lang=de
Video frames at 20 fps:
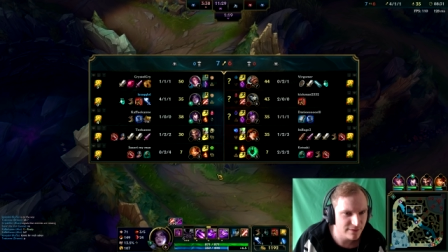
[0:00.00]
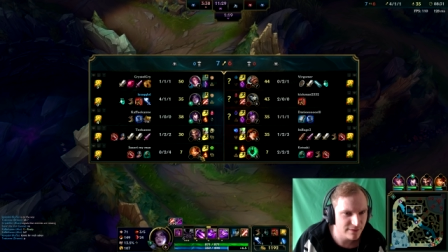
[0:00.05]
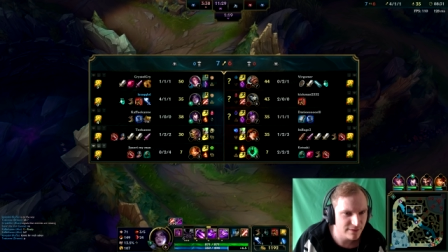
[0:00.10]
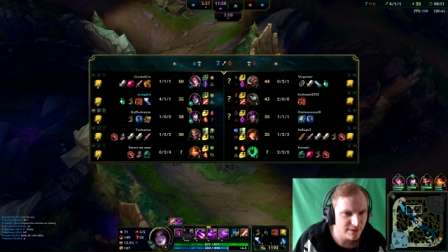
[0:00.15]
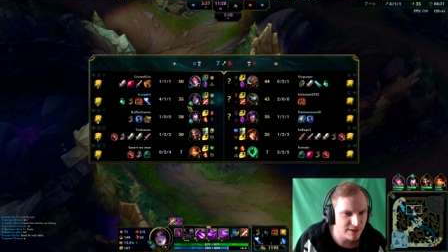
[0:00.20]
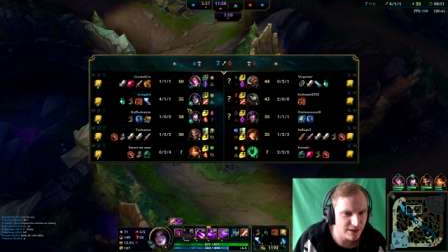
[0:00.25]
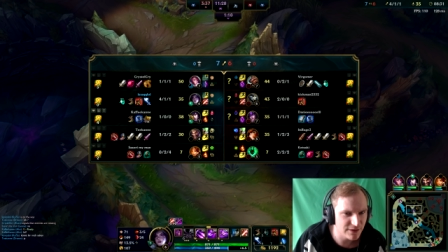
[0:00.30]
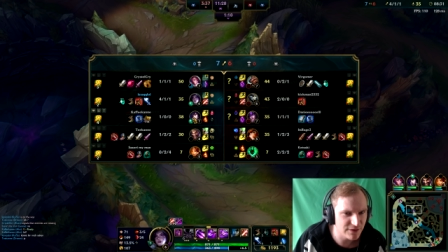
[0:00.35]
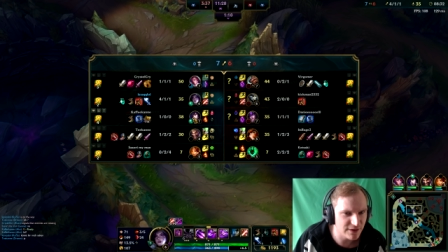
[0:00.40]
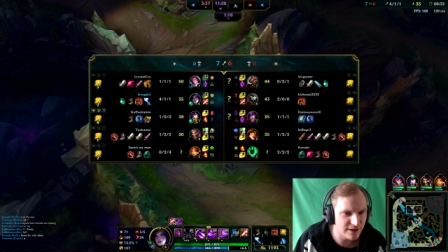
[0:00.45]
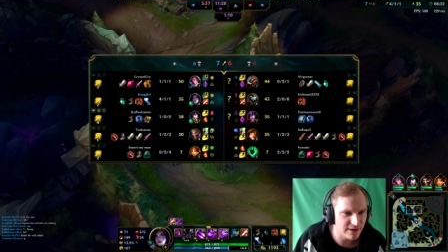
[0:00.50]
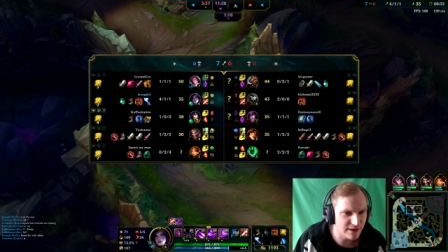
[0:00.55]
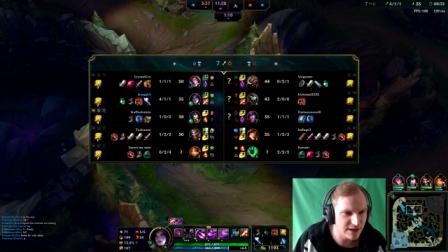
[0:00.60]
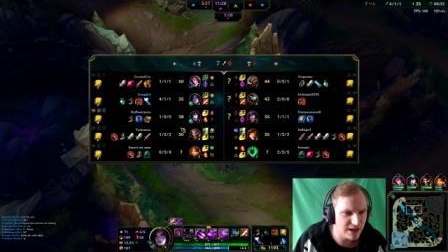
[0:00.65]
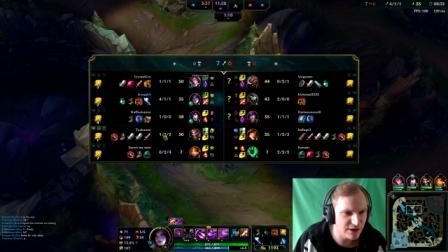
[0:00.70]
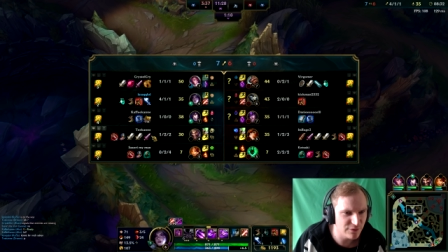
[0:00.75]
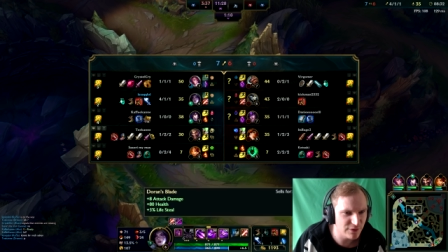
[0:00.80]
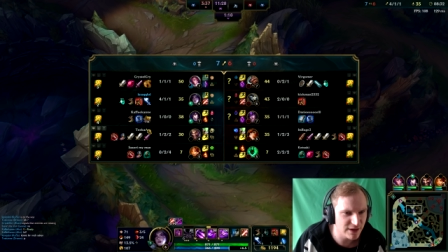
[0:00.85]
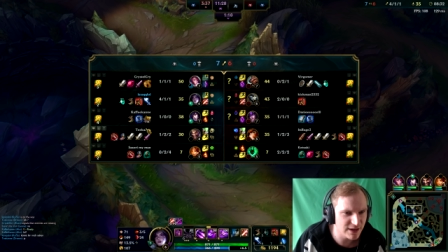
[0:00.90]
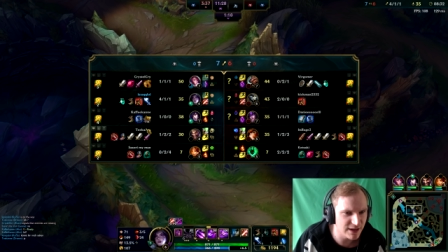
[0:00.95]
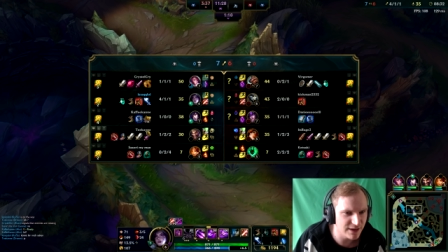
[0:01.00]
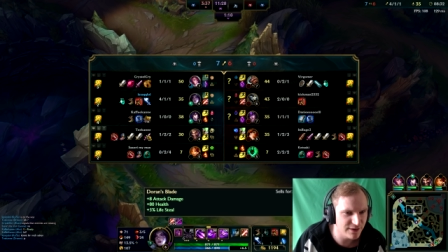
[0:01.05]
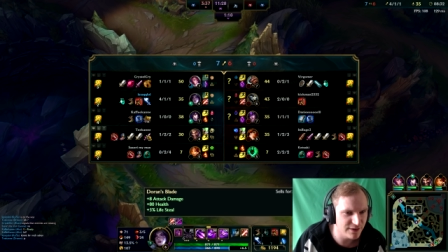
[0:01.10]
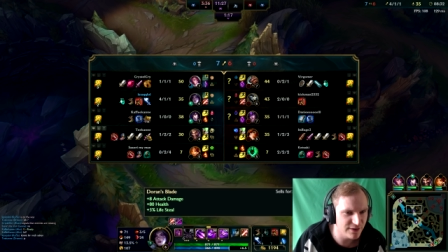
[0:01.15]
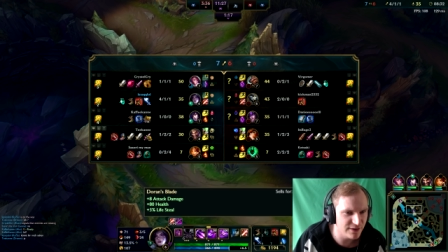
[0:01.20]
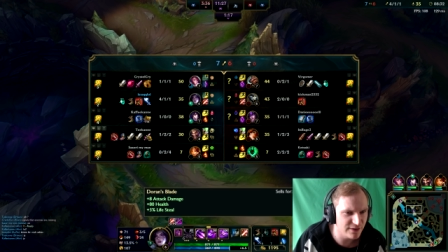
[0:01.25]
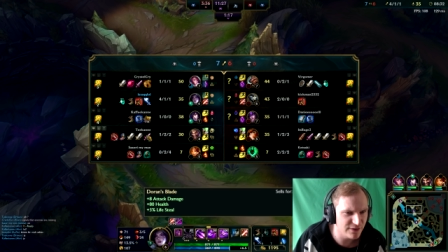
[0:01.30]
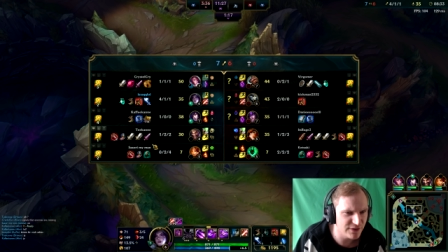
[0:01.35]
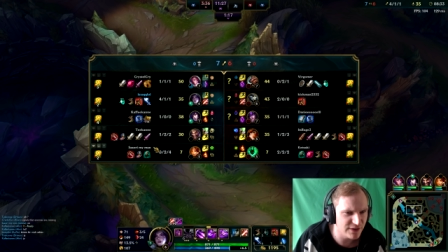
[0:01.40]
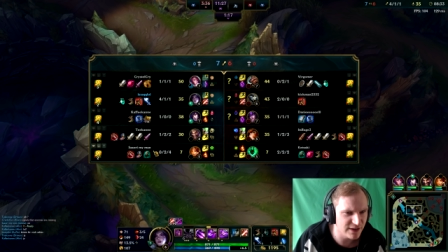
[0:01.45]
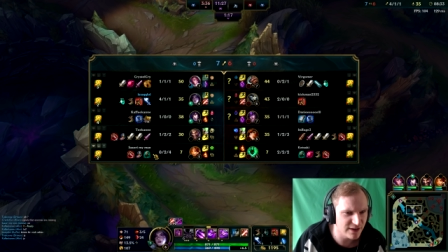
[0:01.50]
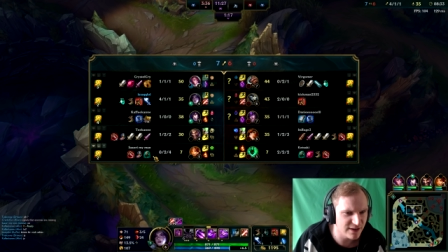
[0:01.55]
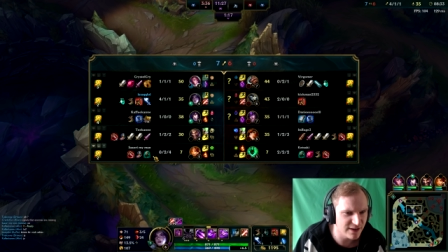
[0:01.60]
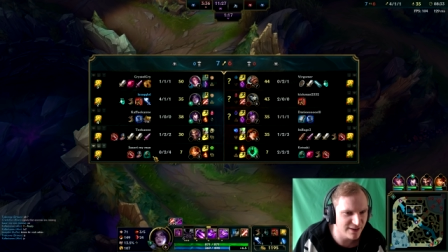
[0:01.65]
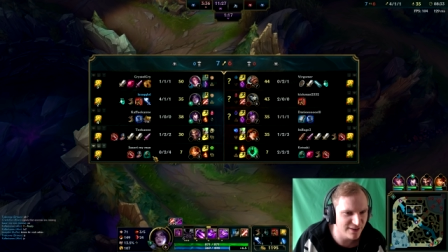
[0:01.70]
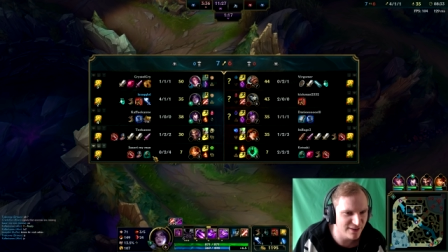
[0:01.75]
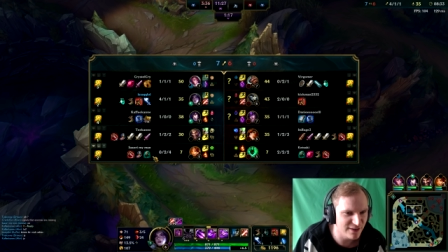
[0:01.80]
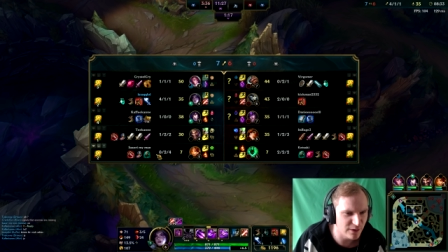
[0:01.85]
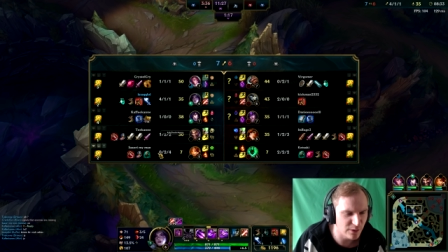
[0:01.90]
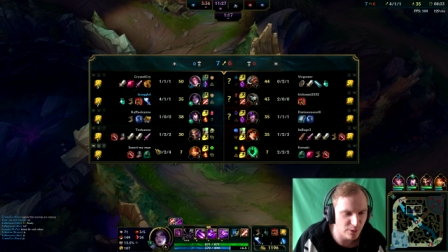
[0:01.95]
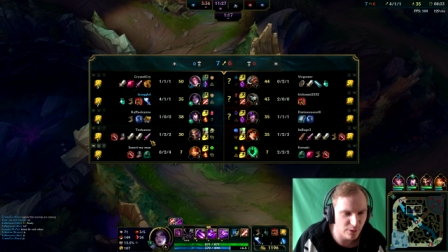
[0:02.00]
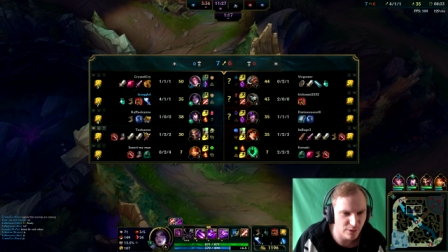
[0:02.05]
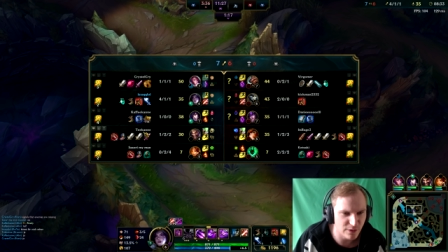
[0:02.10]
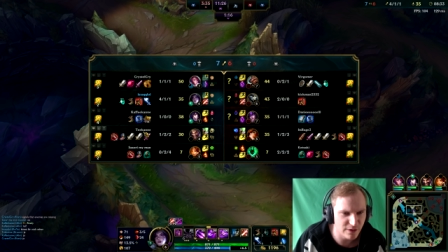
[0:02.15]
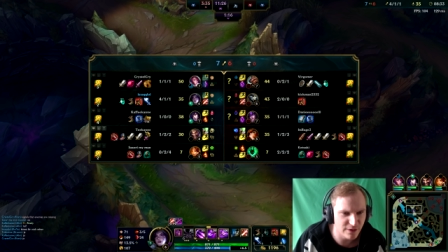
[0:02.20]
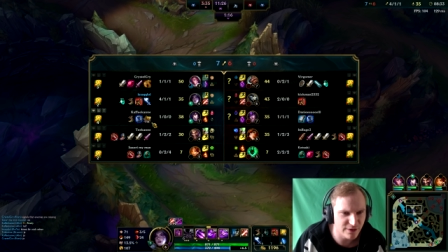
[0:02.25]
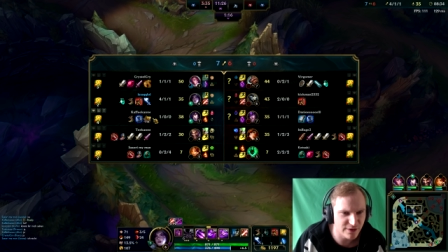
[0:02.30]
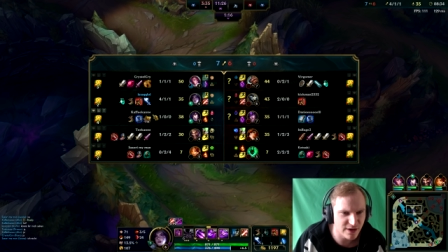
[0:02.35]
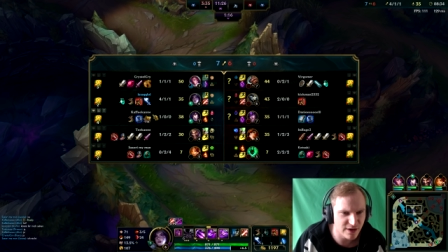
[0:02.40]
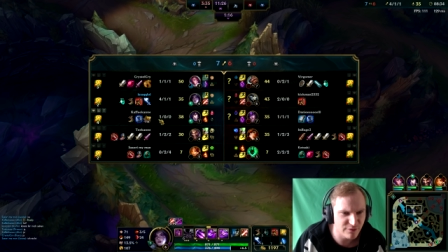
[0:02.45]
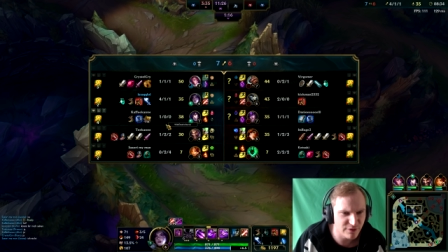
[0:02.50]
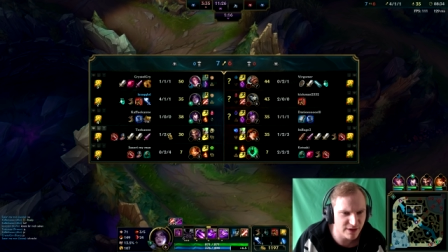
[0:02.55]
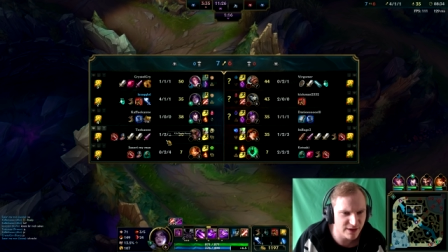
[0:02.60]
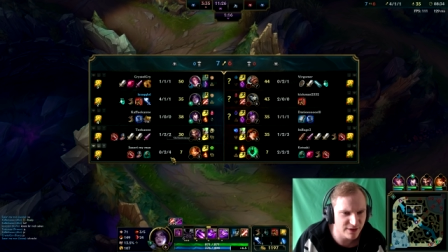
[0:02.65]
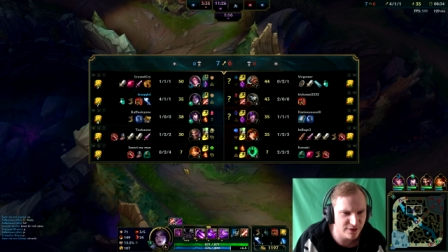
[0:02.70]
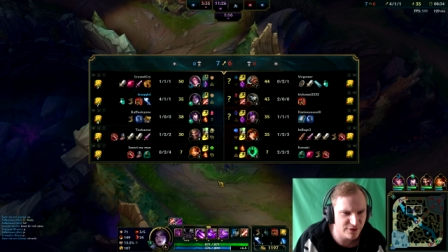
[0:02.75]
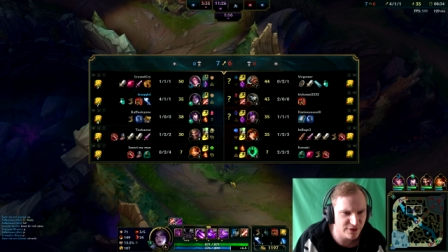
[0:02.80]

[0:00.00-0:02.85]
Ach da, Kaffeekanne, Teekanne... Oh lol, Kaffeekanne,